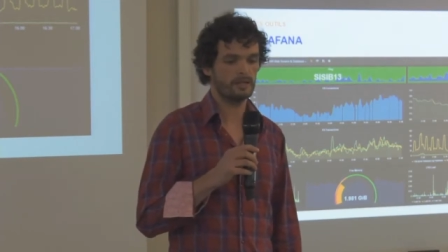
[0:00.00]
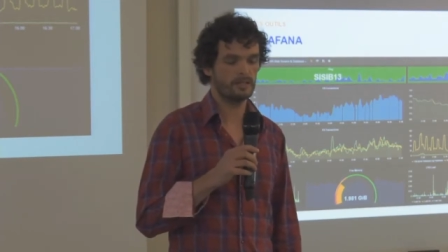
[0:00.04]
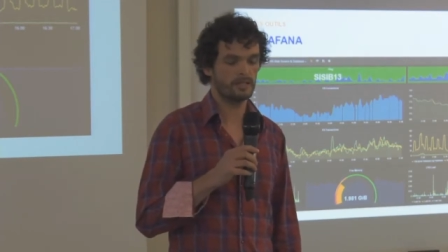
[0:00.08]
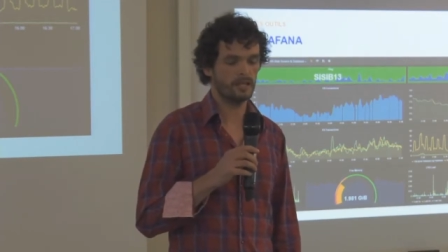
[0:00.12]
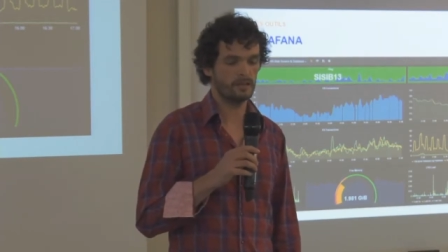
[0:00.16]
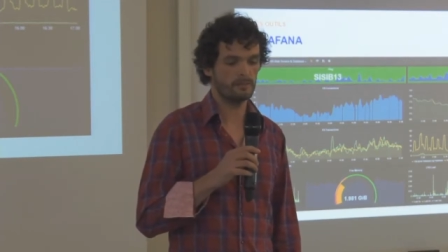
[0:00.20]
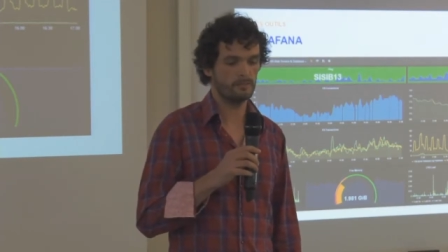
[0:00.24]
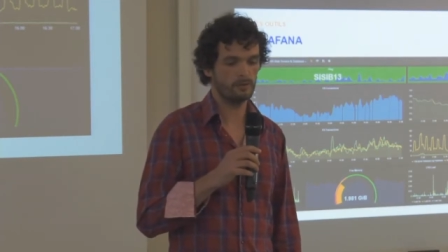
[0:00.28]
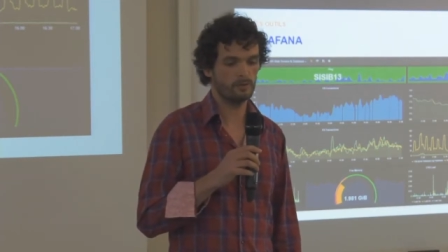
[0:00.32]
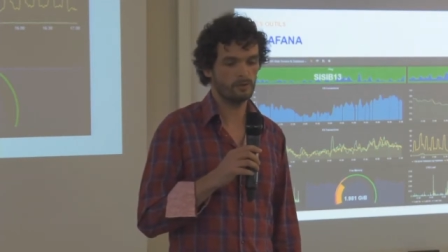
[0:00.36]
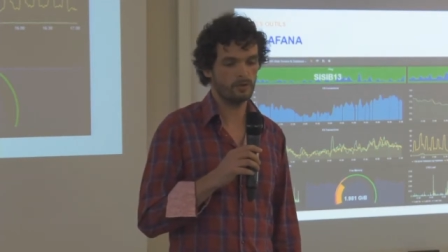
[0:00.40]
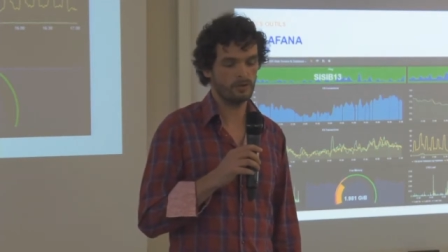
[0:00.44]

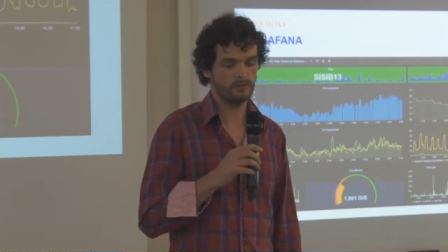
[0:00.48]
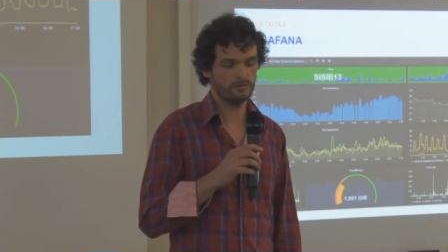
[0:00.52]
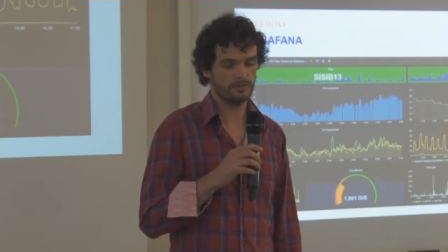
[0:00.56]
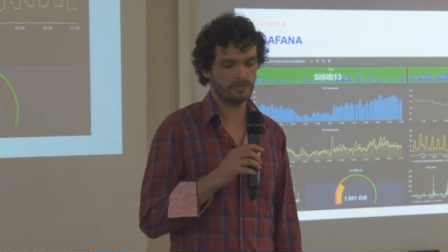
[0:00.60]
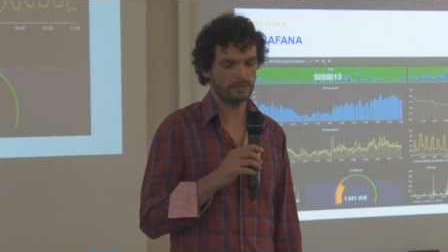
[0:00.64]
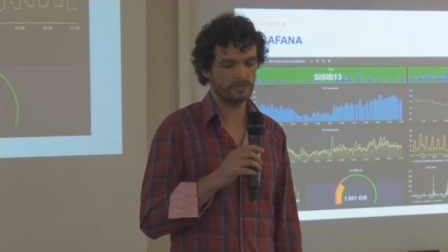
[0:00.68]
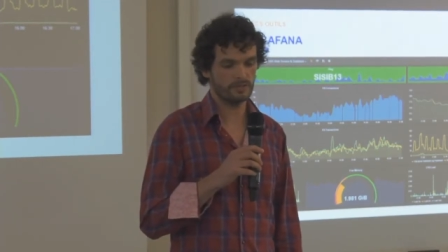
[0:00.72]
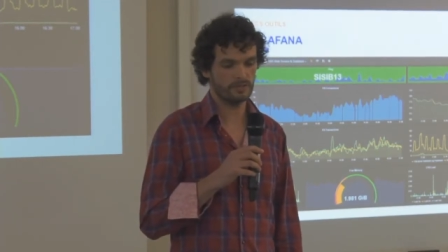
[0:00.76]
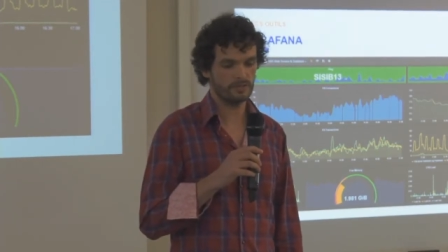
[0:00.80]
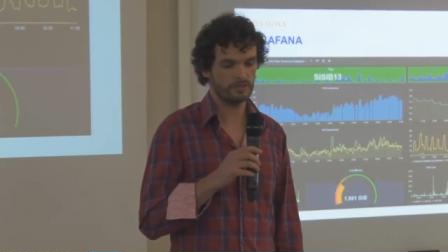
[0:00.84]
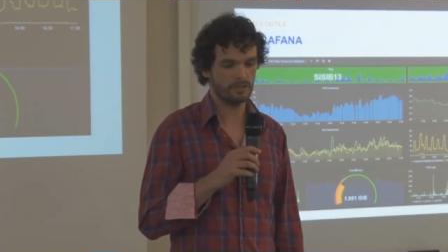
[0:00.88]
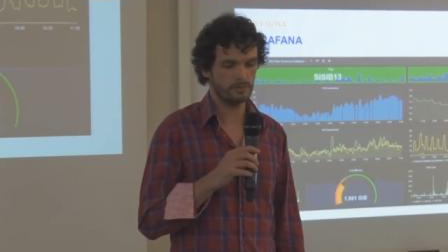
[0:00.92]
également,
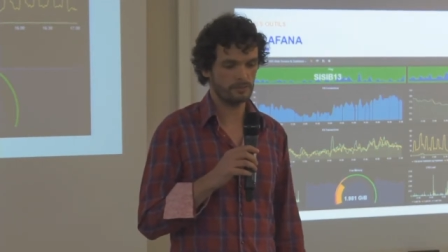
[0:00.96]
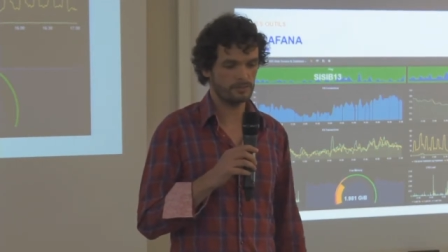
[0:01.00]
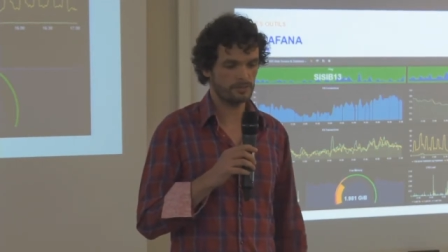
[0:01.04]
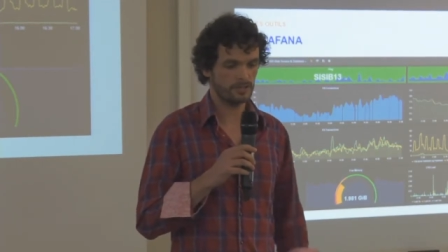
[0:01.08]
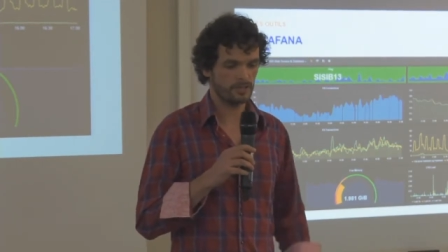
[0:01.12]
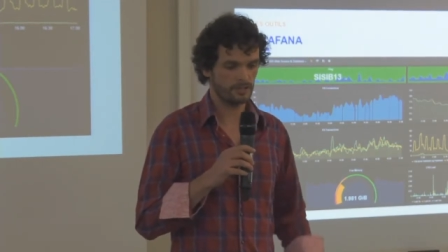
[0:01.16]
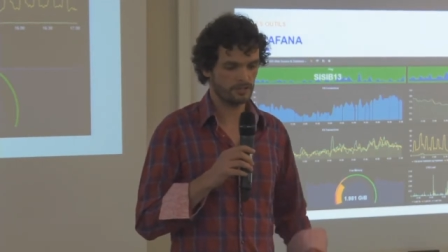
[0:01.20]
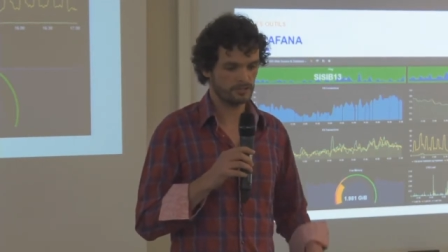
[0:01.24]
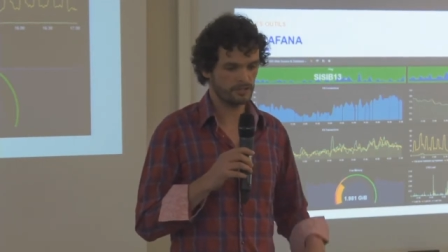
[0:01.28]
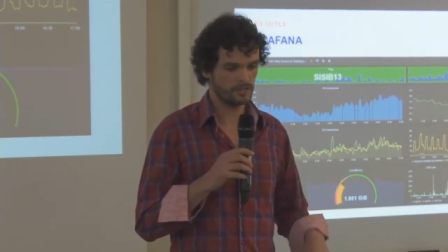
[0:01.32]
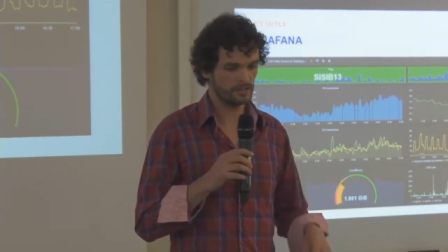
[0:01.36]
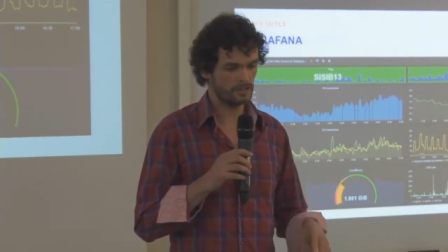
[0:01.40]
avec des time
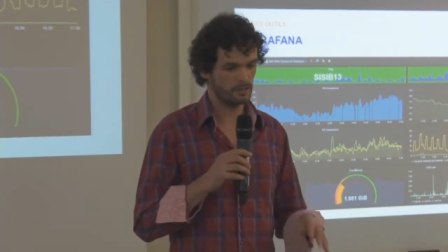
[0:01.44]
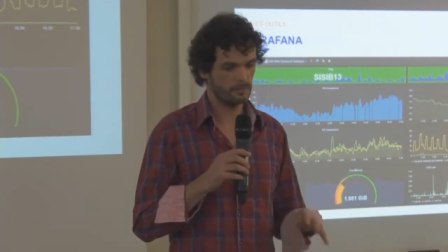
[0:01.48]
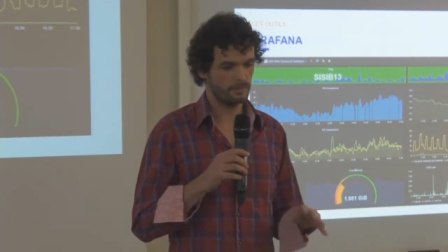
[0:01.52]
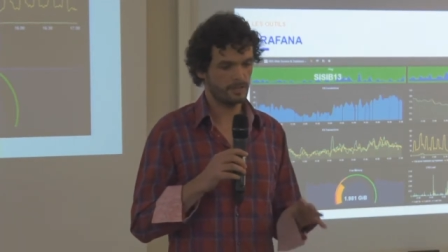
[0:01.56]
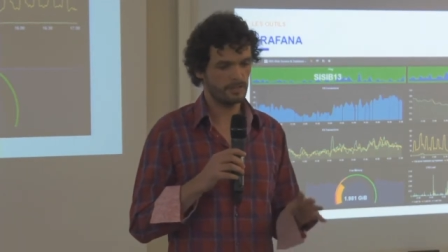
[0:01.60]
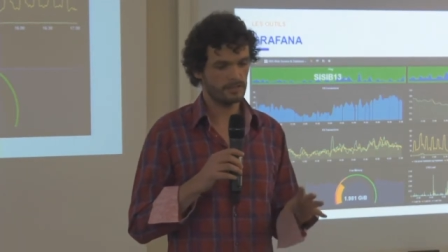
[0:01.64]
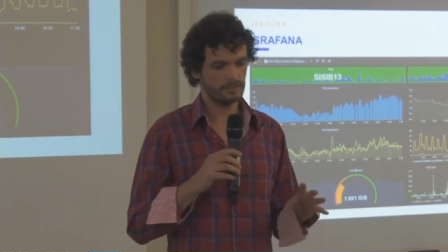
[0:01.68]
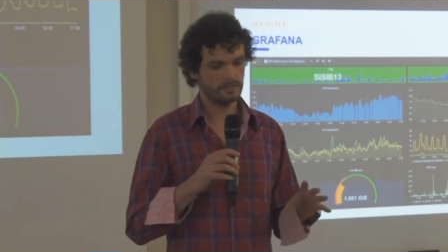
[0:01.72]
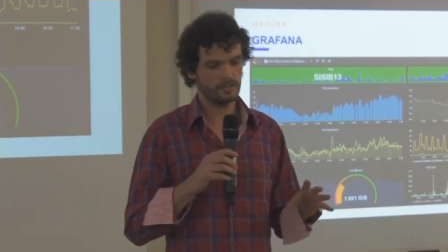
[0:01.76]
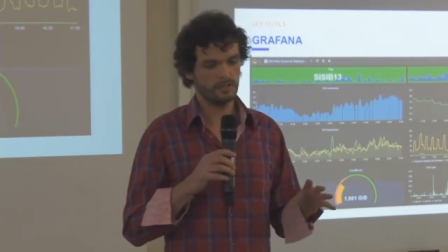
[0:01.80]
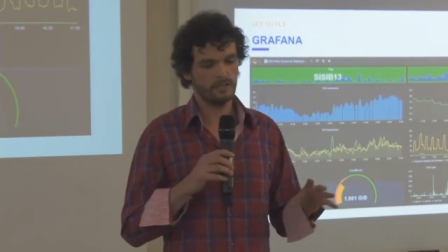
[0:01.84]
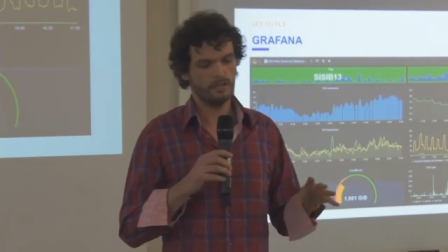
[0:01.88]
series
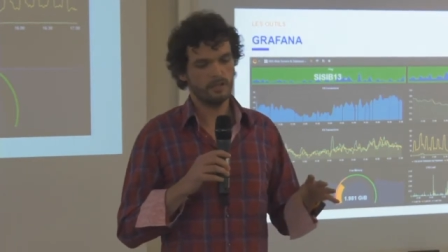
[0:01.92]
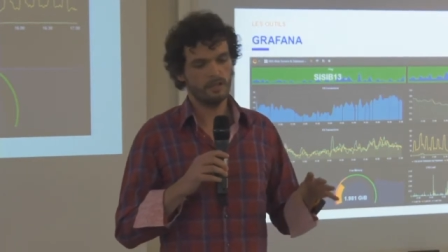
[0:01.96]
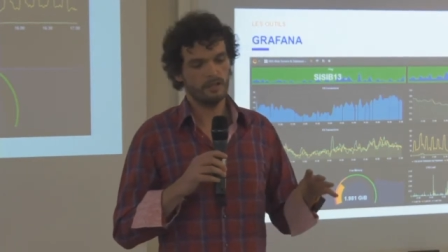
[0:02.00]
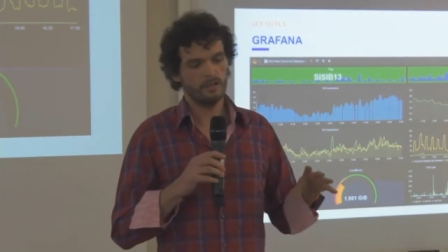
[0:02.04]
database,